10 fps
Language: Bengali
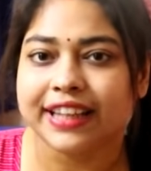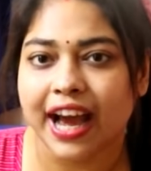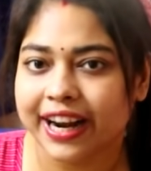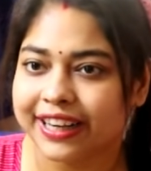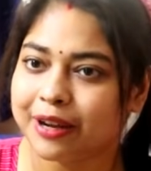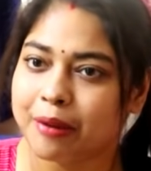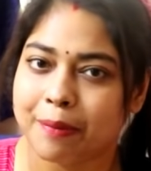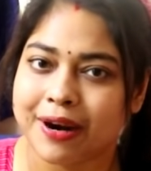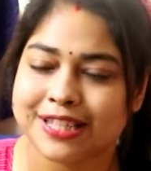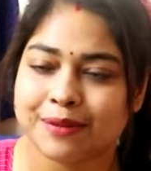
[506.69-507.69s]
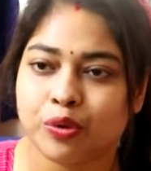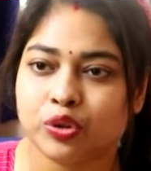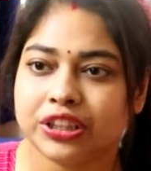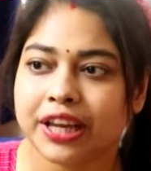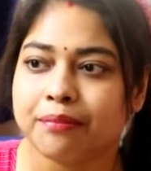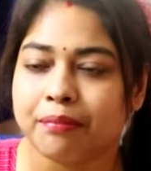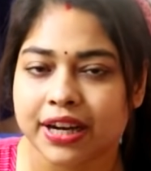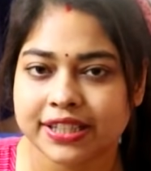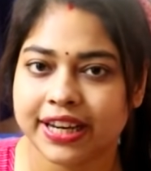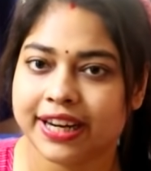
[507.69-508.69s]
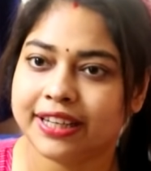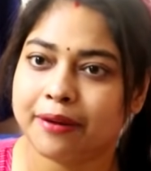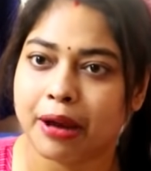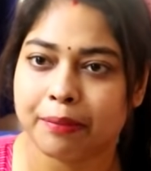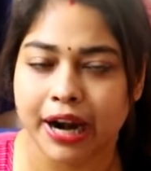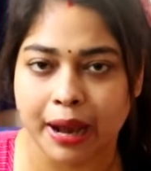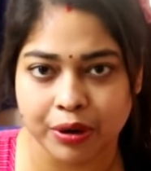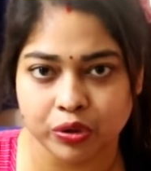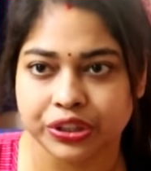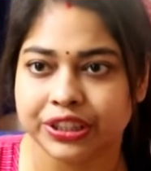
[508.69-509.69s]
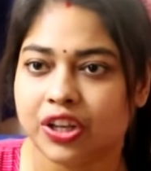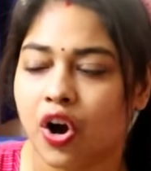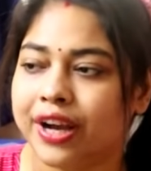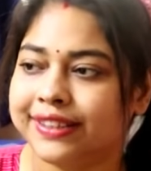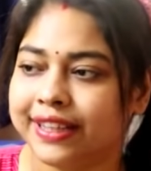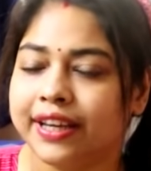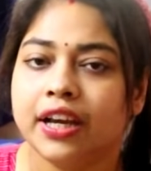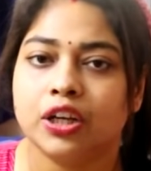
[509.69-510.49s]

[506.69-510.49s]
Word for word: তার একটা ব্যাপার আছে প্রত্যেক মাসে একটা ব্যাপার অ্যামাউন্ট দিতে হয় যে